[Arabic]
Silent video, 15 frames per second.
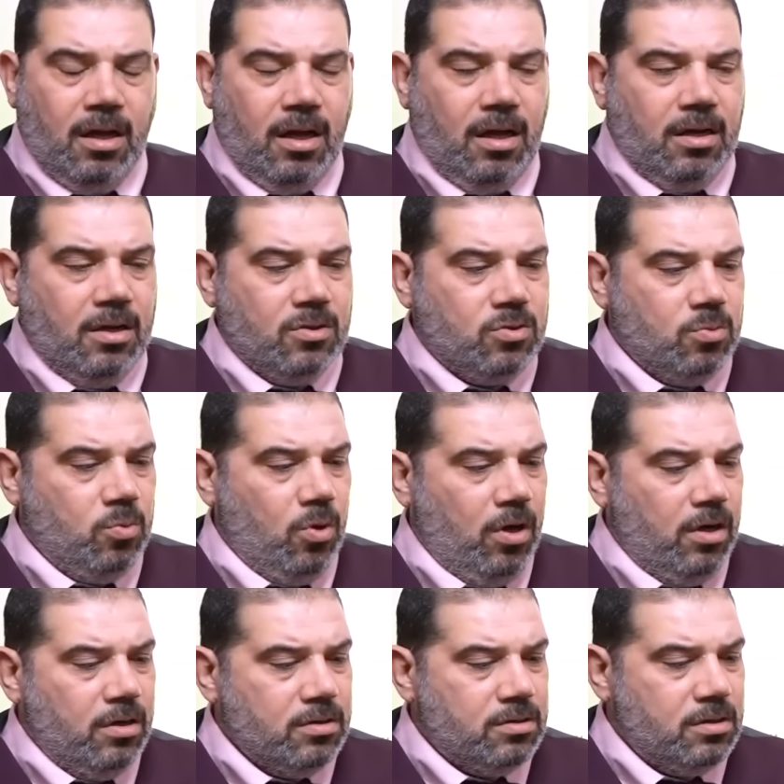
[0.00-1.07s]
انا
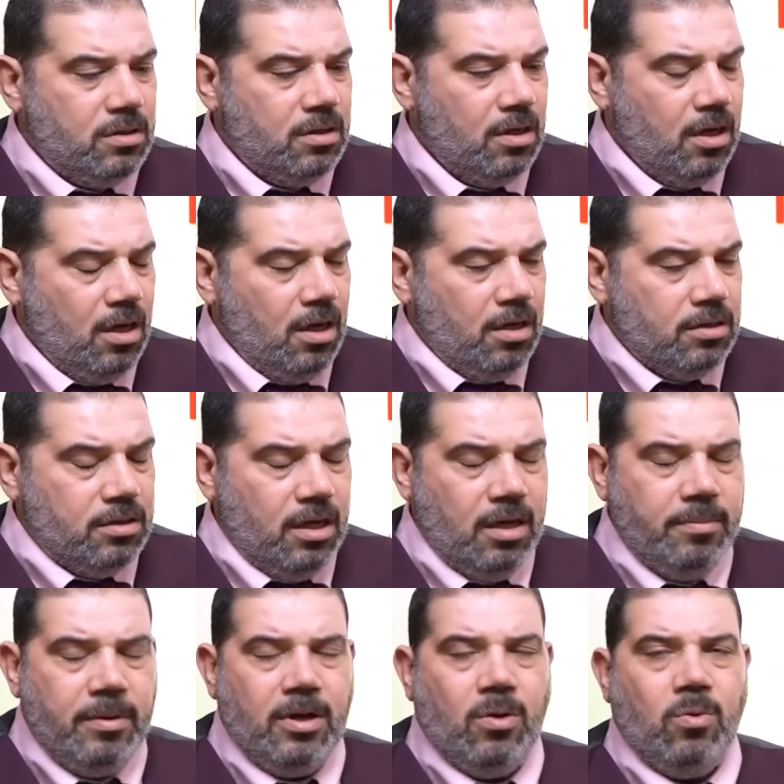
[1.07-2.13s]
طموحاتي
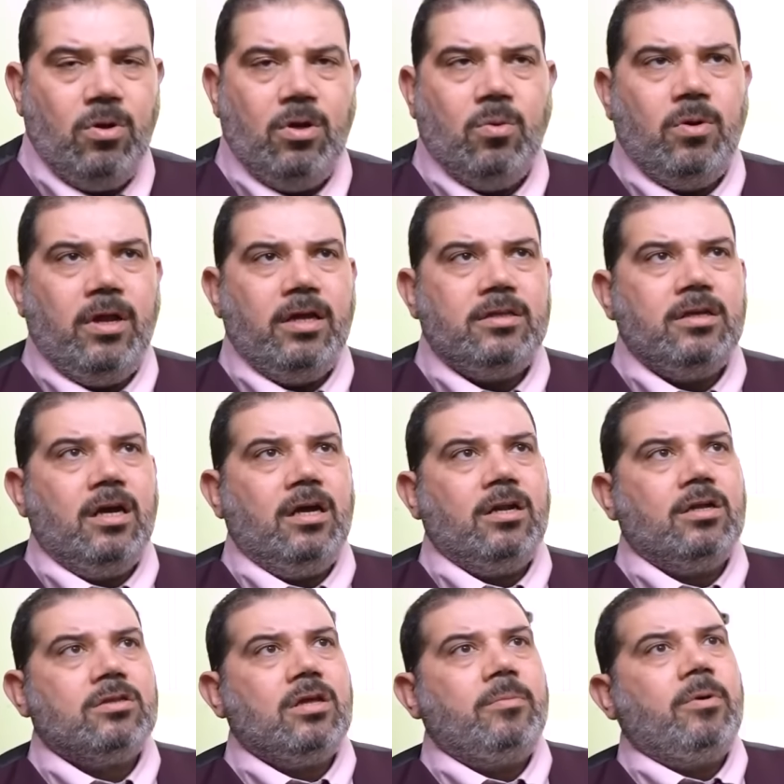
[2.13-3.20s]
دايما اقول لاولادي
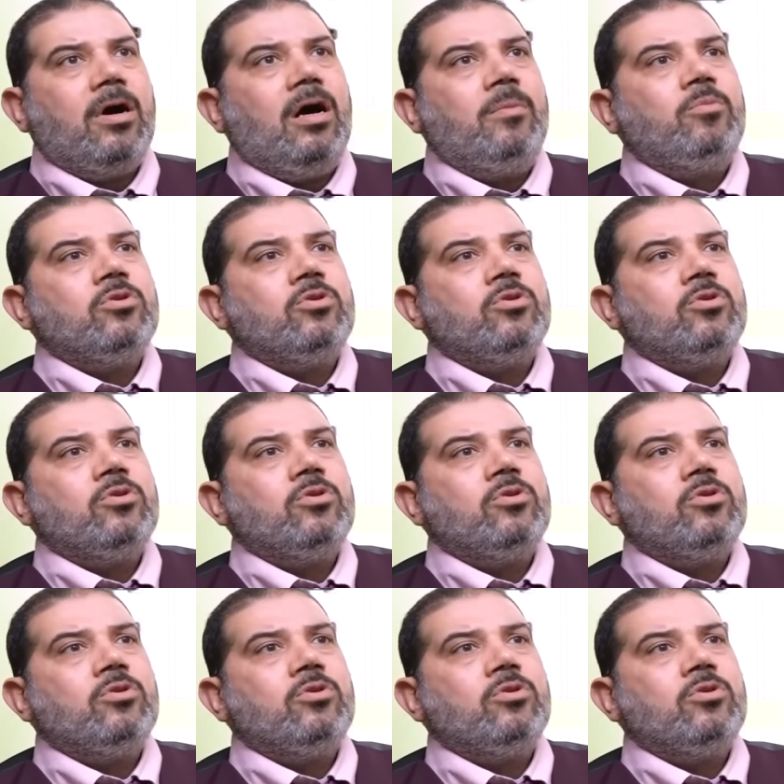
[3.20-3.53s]
احنا طبقه